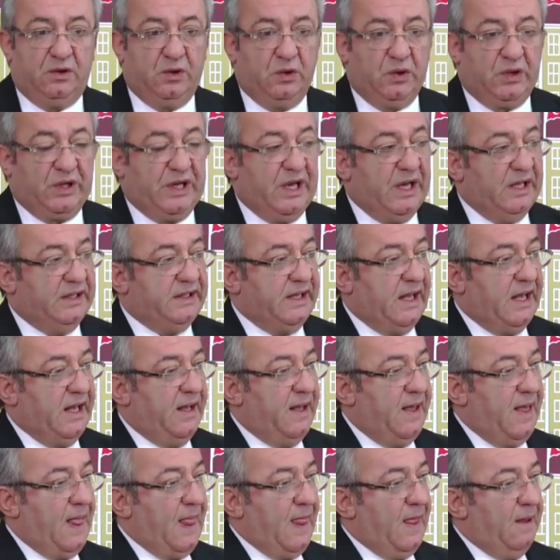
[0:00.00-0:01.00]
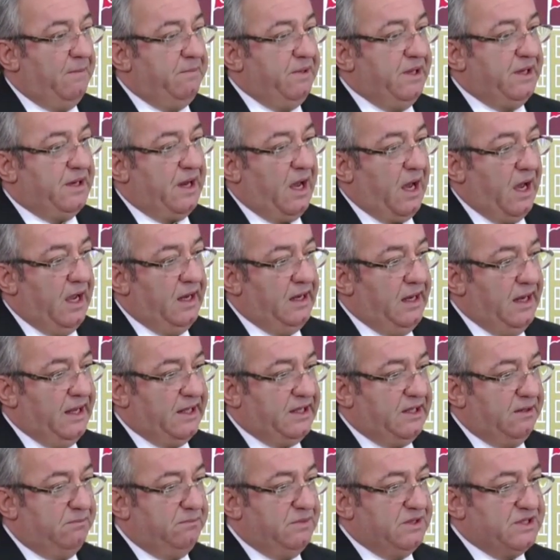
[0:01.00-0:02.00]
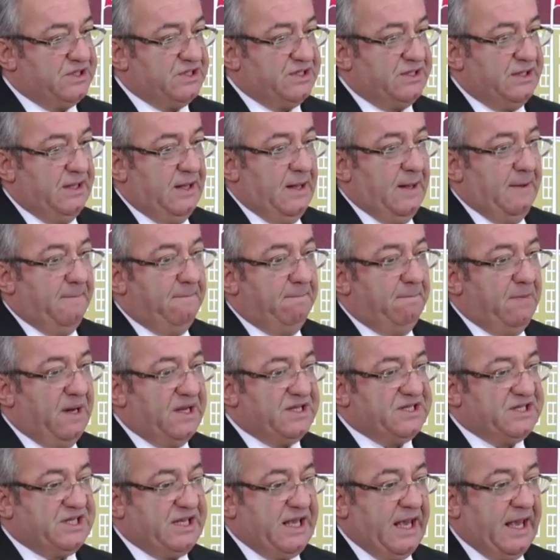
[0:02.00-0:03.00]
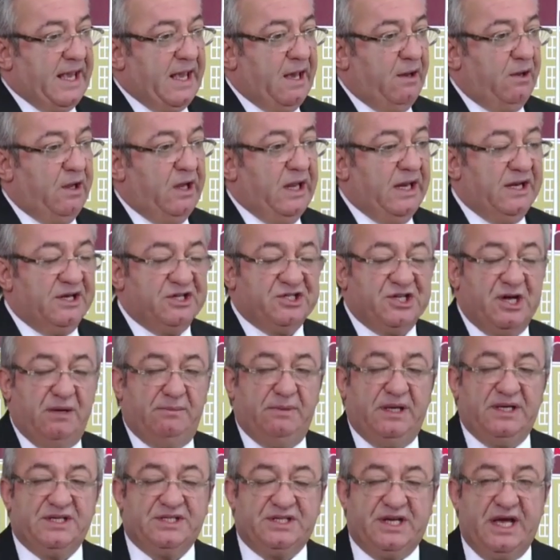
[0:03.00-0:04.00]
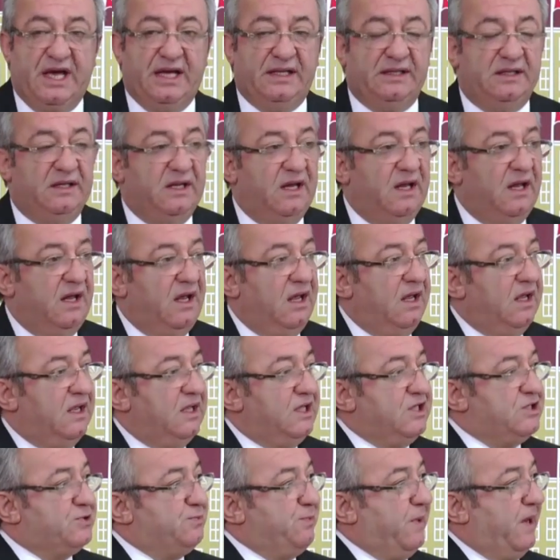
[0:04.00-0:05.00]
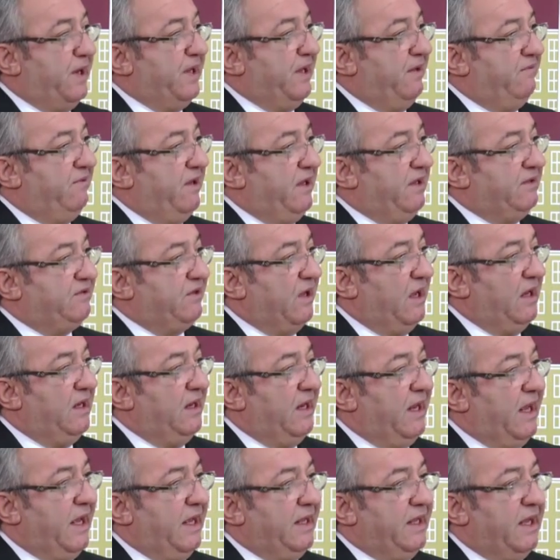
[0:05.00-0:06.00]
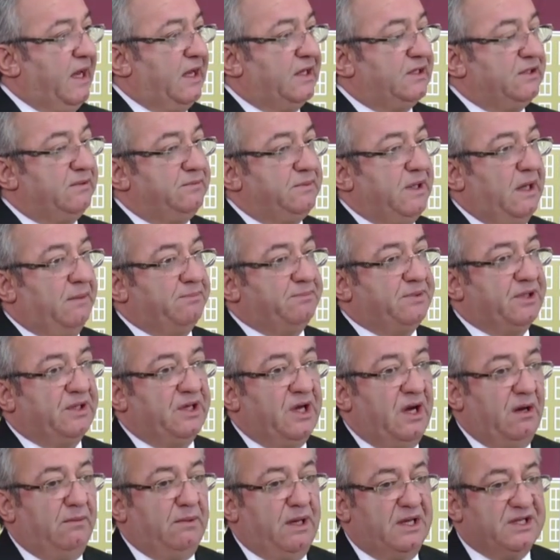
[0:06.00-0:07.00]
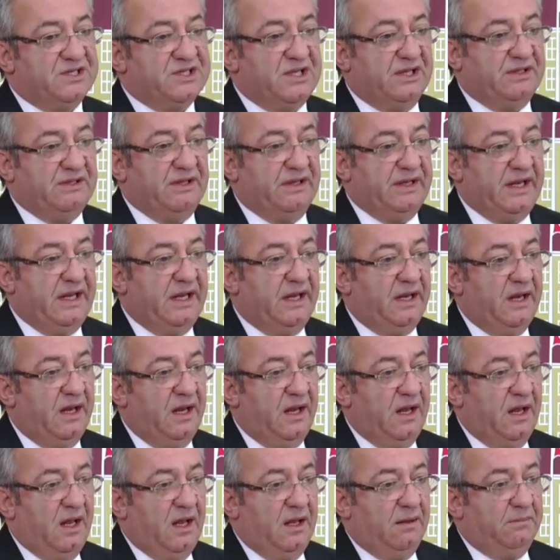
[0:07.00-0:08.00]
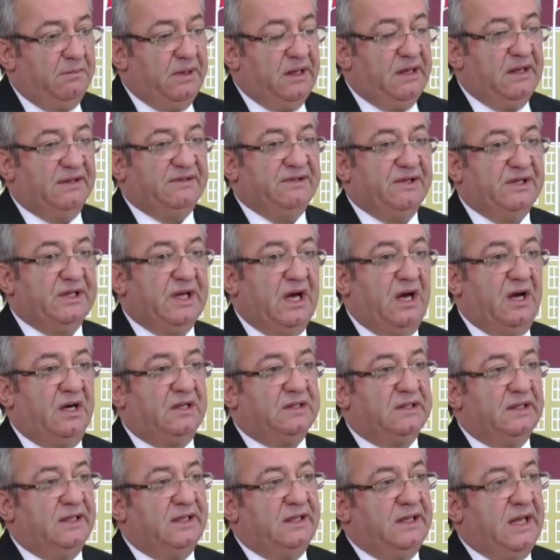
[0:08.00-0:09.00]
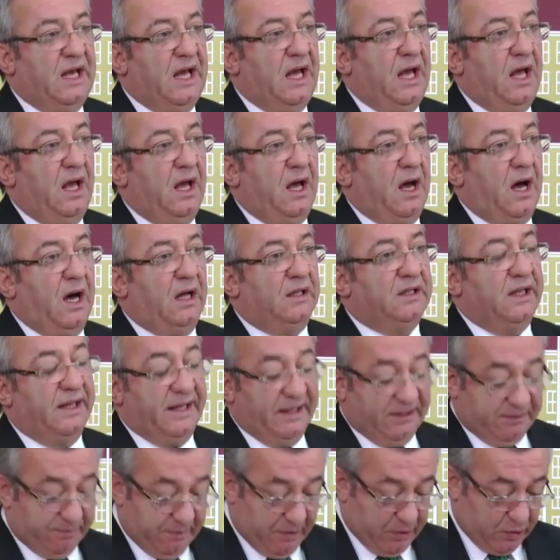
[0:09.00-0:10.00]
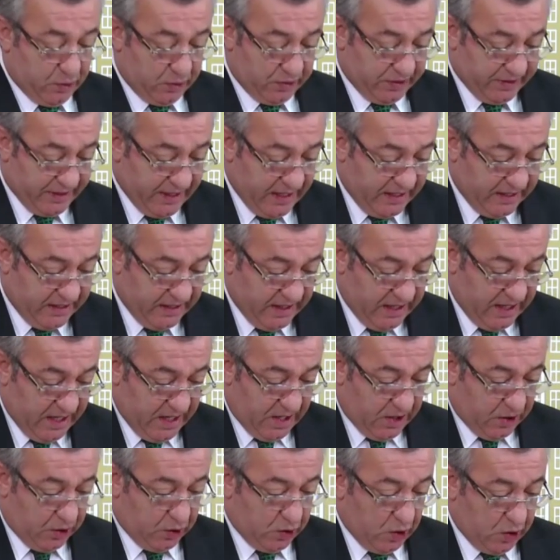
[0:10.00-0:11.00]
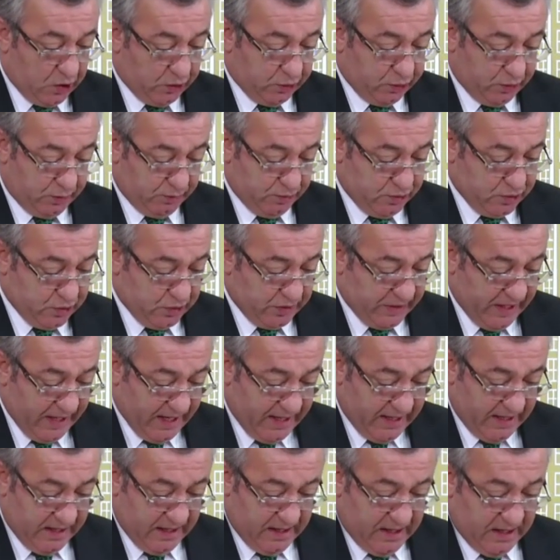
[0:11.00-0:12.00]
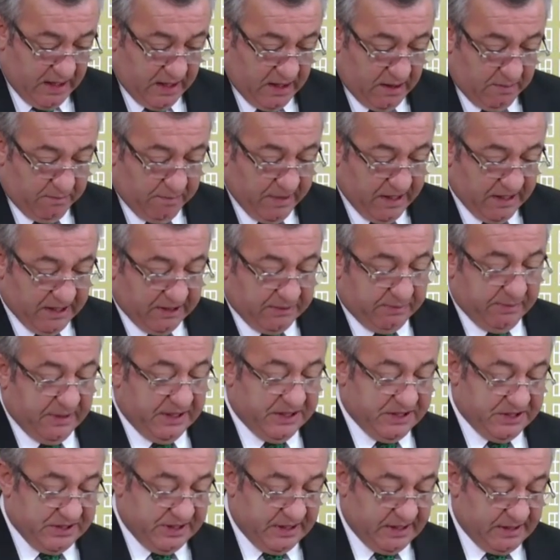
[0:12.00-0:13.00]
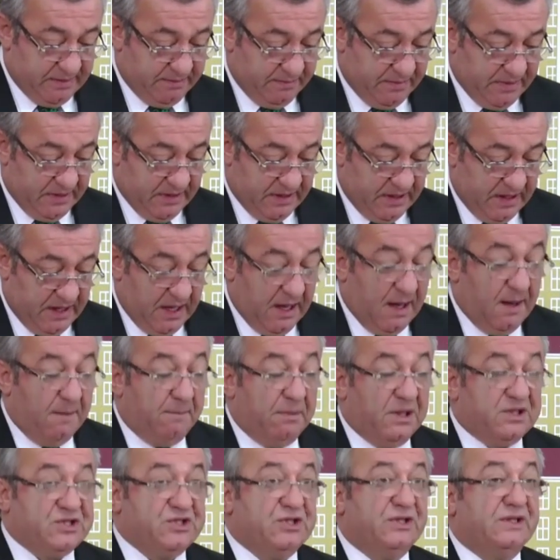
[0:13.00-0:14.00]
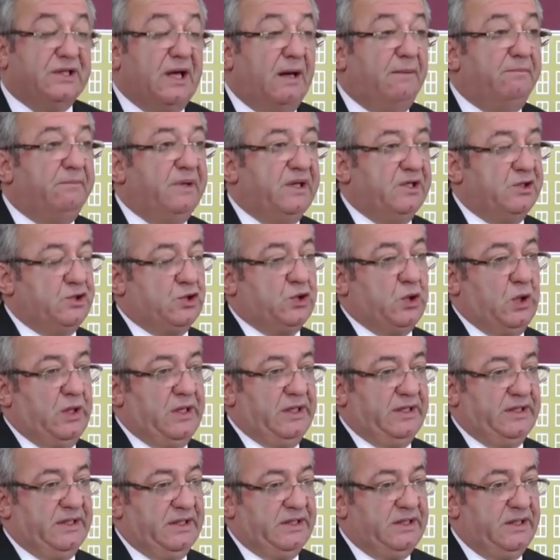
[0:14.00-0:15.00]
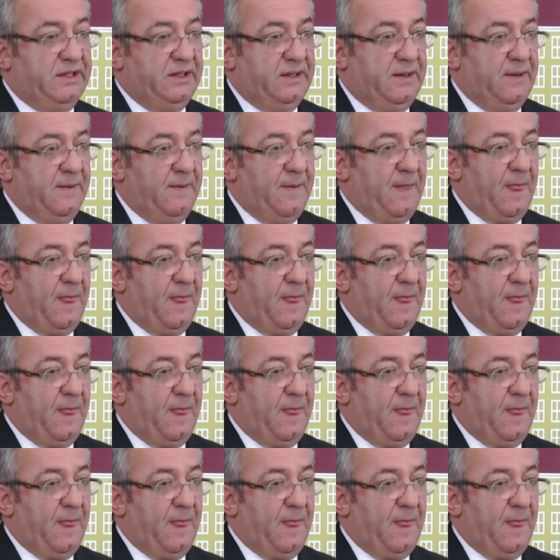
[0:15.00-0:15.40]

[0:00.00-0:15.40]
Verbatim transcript: Türkiye'de bir aile hekimimiz maskeye erişemezken İspanya ve İtalya'ya yardım yaptık hamasetini milletin aklıyla alay etmek olarak gördüğümüzü de belirtmek isterim. Başından beri söyledik.